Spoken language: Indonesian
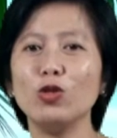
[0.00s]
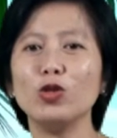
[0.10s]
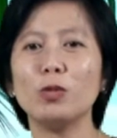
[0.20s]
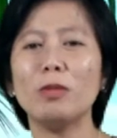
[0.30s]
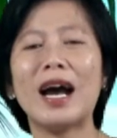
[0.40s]

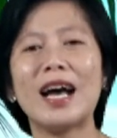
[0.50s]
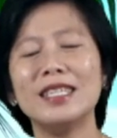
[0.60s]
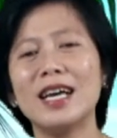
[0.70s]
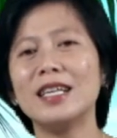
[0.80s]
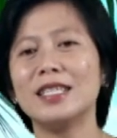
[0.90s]
untuk
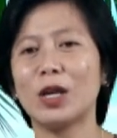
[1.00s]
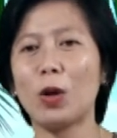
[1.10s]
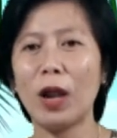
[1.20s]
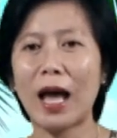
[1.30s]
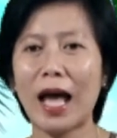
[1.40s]
mengajar di
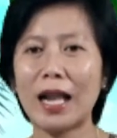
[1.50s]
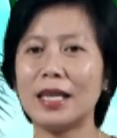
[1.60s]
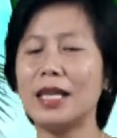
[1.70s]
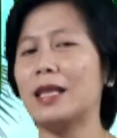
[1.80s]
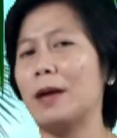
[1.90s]
sekolah
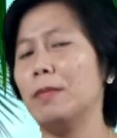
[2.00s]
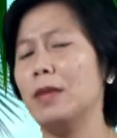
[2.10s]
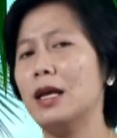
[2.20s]
Alkitab,